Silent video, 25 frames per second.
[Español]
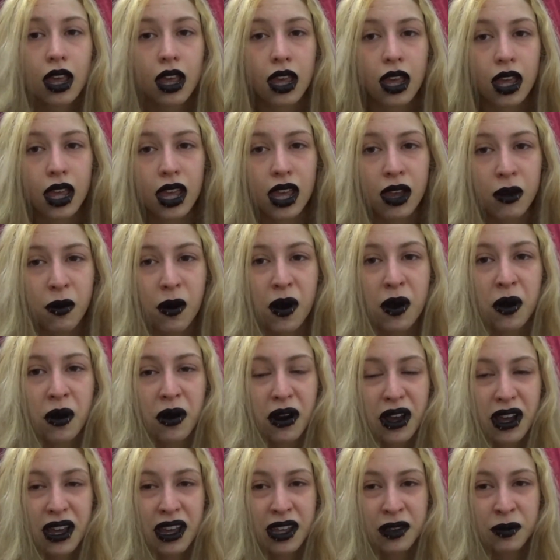Y bueno,
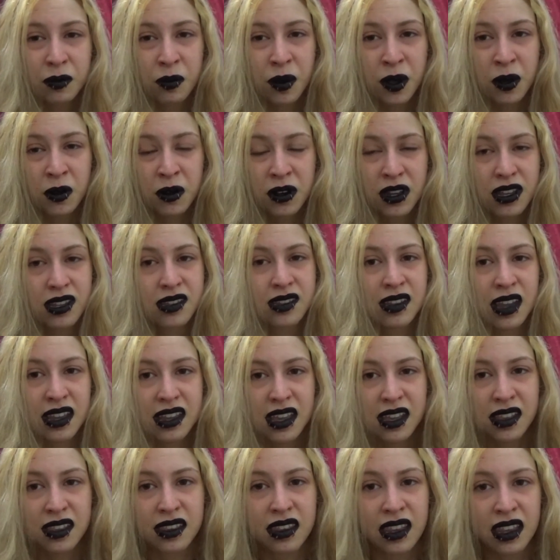espero que se
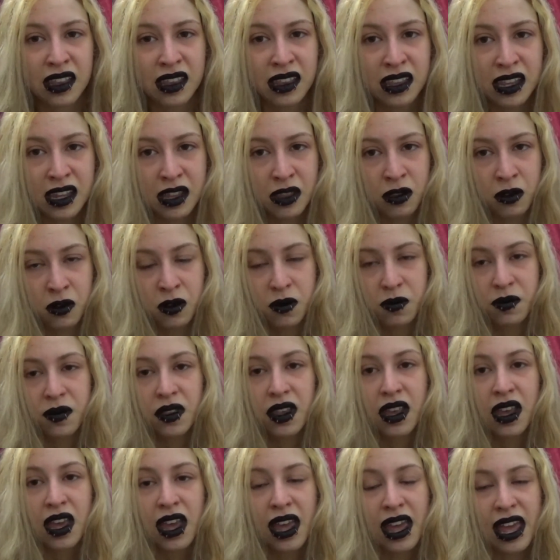haya entendido
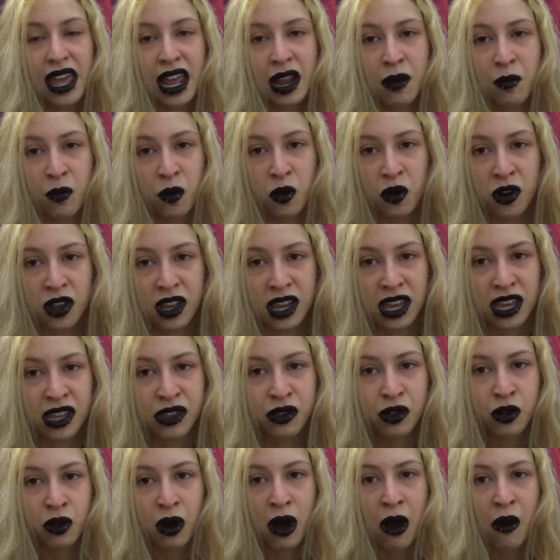el por qué
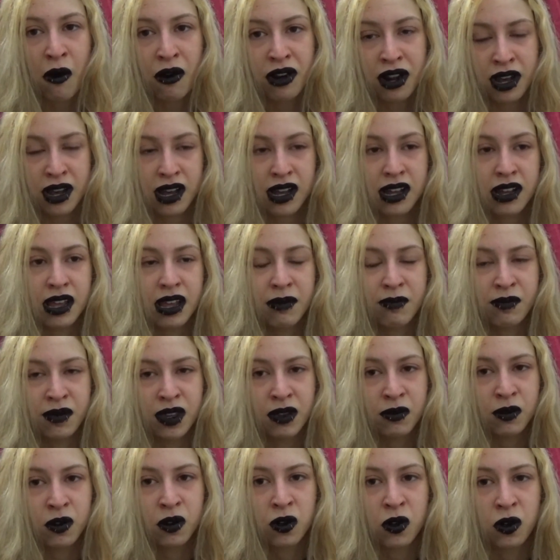yo ahora
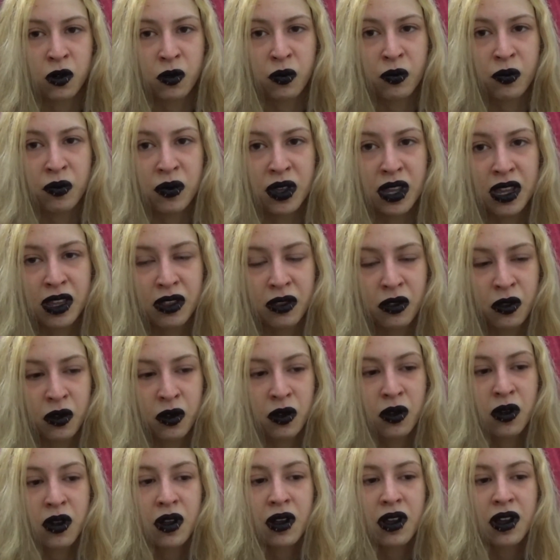vivo con miedo
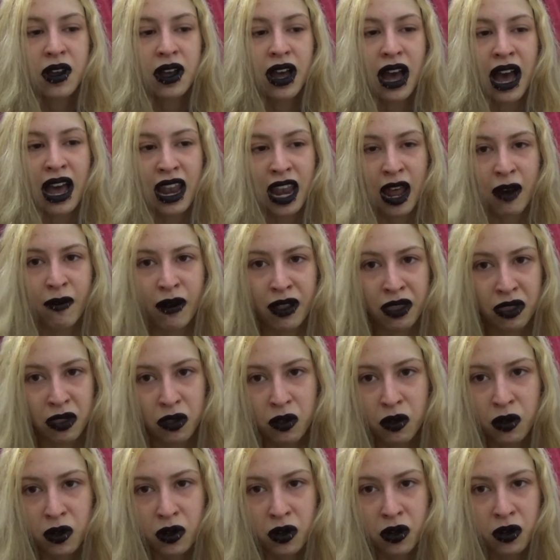al
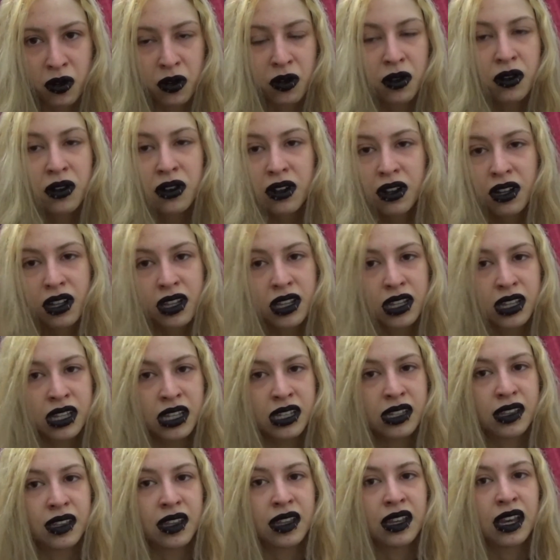abandono
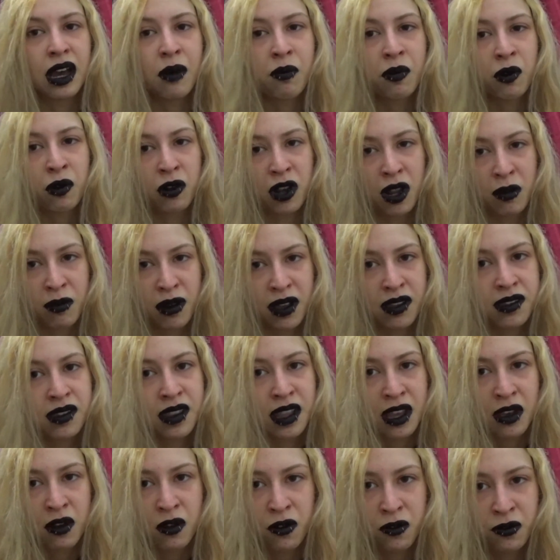y tenga problemas
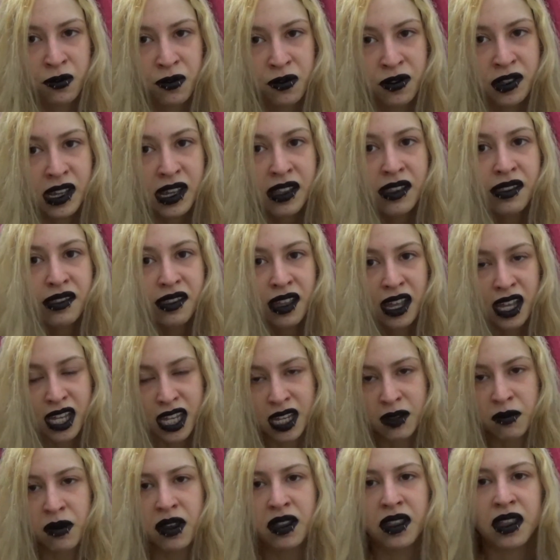de confianza
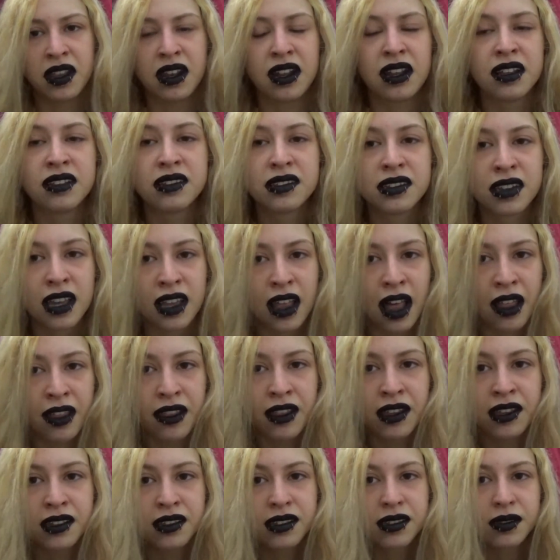y me den
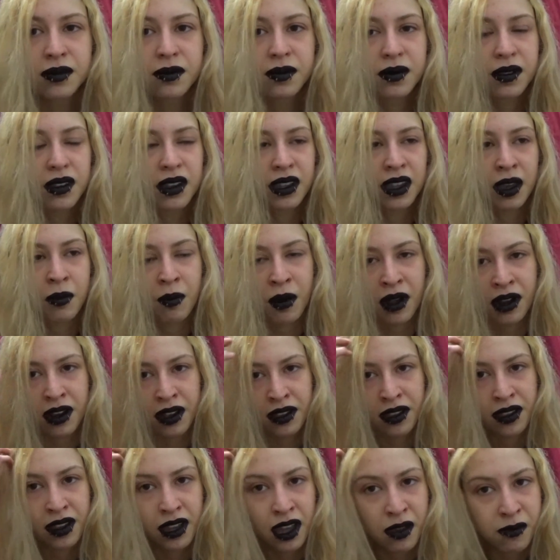ansiedades que
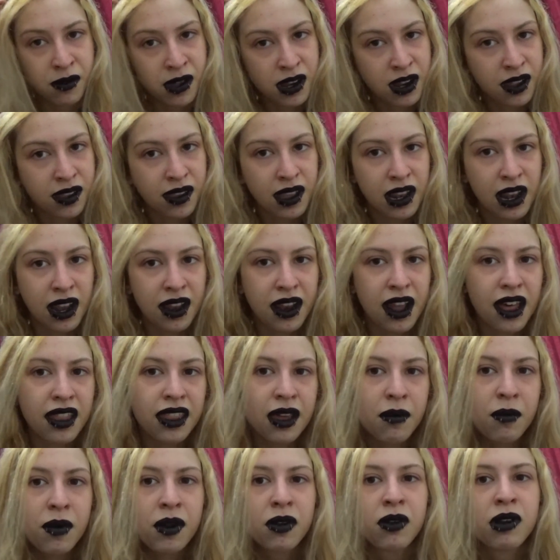parece que vienen de la
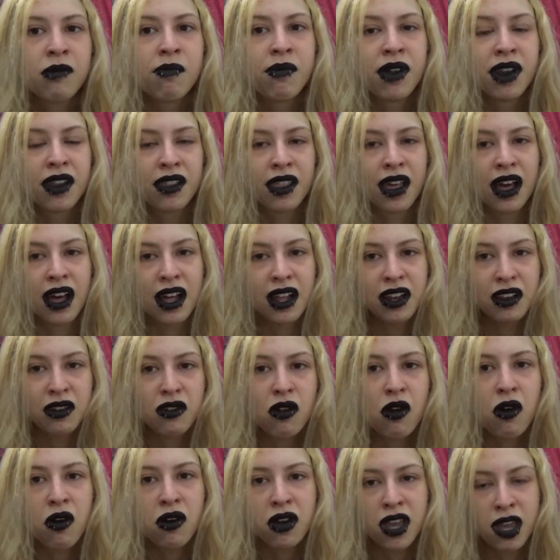nada, pero en verdad
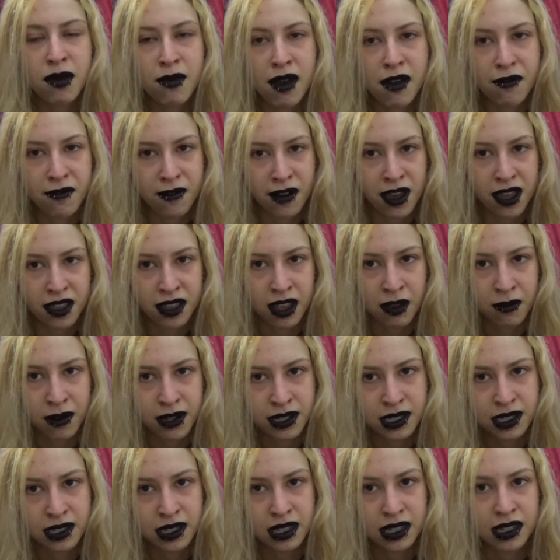no, y me afecta
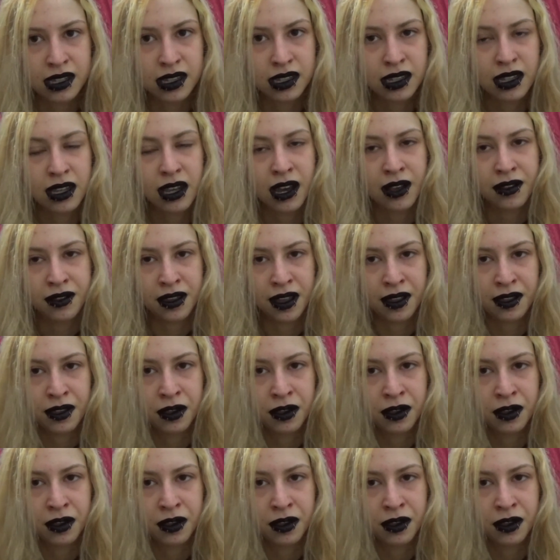bastante a día de